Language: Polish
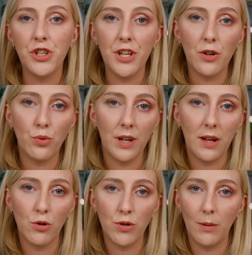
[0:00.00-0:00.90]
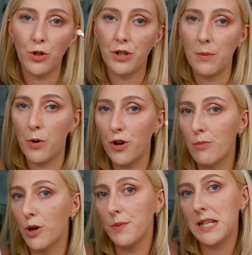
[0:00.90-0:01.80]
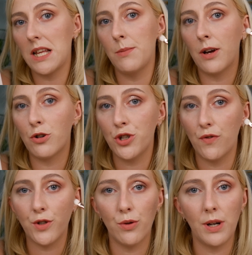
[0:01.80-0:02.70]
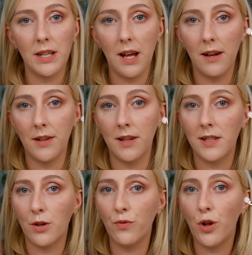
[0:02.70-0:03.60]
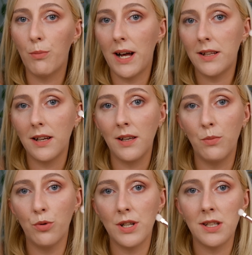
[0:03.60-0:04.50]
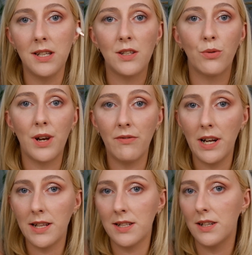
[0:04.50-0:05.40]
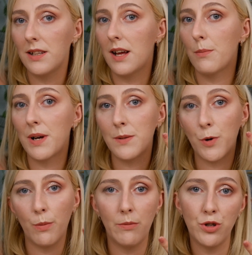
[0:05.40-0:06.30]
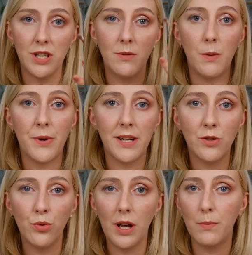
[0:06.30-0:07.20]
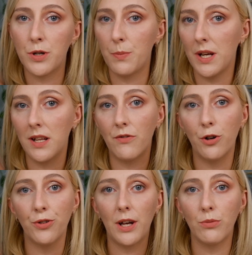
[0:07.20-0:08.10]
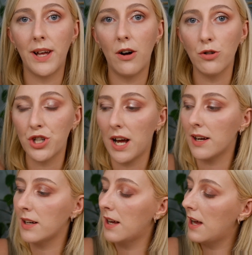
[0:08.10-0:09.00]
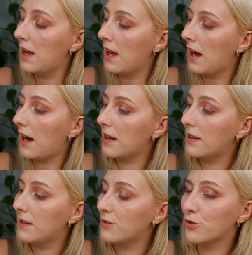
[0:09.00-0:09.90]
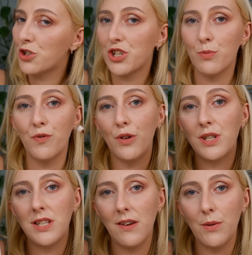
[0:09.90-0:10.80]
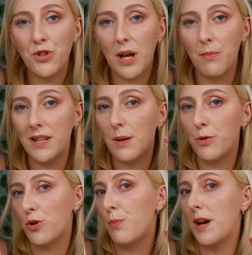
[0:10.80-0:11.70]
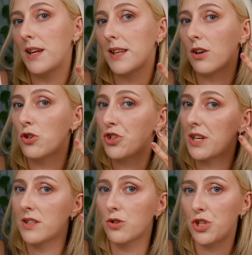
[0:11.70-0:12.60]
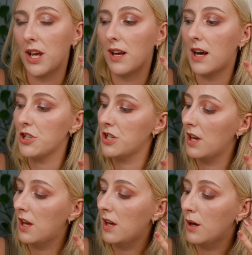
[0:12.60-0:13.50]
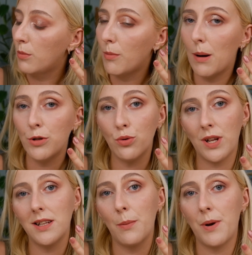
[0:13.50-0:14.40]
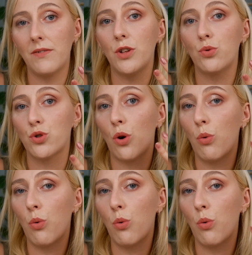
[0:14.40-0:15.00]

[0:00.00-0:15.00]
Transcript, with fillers: Cienie, które nałożyłam do tej pory moim zdaniem jakościowo są genialne. Zarówno maty jak i błyski są rewelacyjne, bez problemu się z nimi pracuje, przepięknie wyglądają na oczach. Ale no szczerze mówiąc nie wiem czy ja będę po tą paletę jakoś często sięgać bo mamy tutaj naprawdę dużo